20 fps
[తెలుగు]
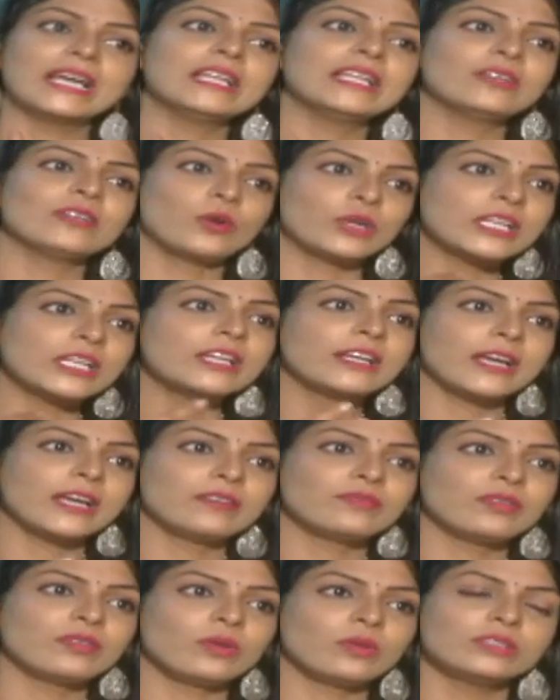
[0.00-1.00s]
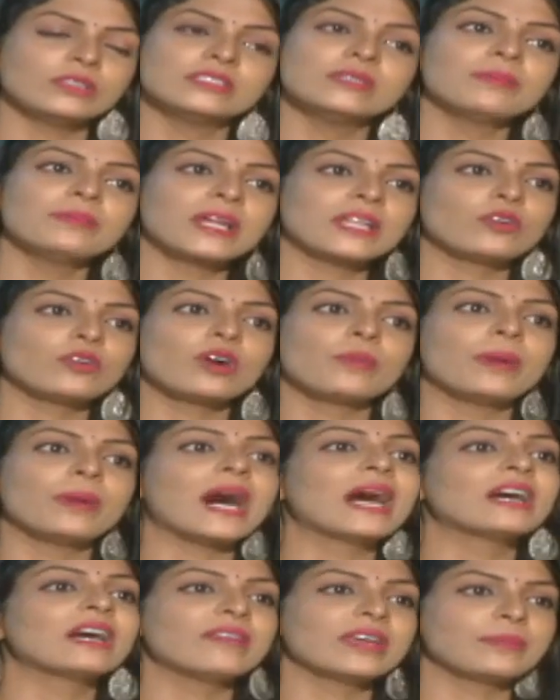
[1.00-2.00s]
డైలీ రొటీన్ లైఫ్ లో జిమ్ అనేది ఒక
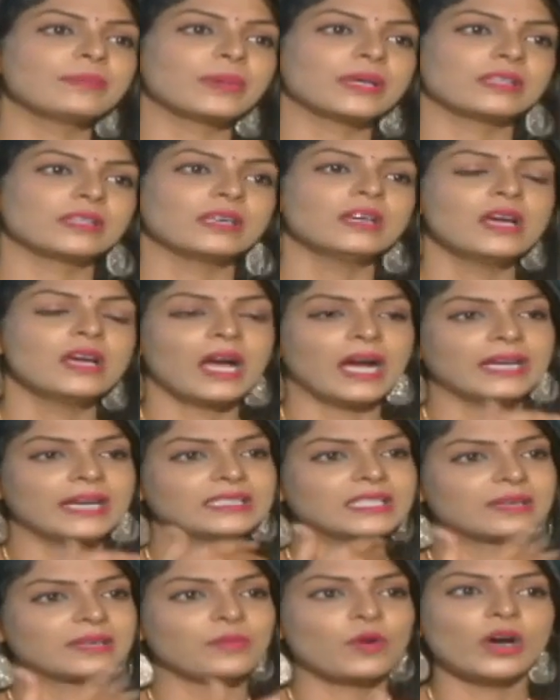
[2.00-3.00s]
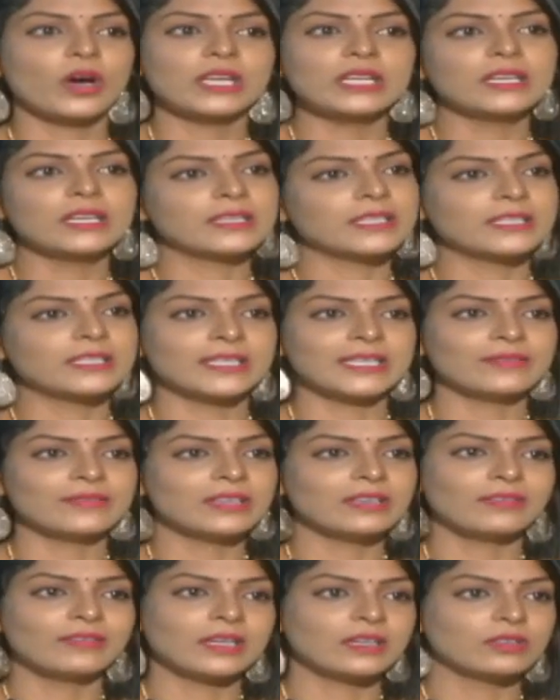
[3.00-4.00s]
భాగం అయిపోయింది ఐదర్ మార్నింగ్ లేదంటే
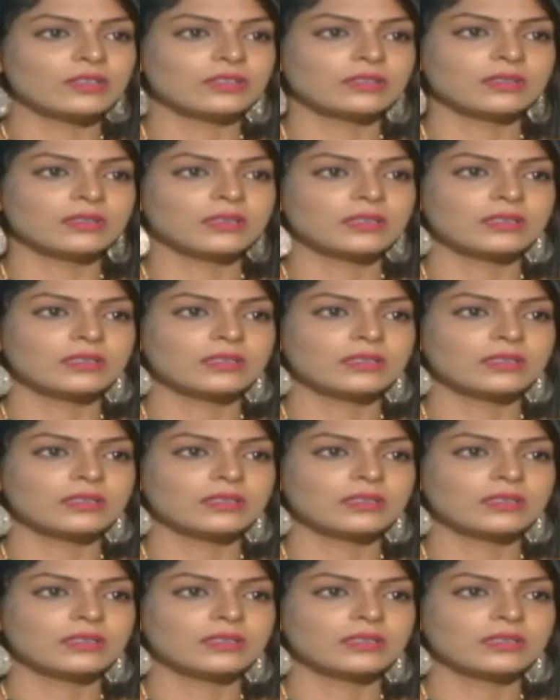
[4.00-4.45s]
ఈవినింగ్ వాళ్ళు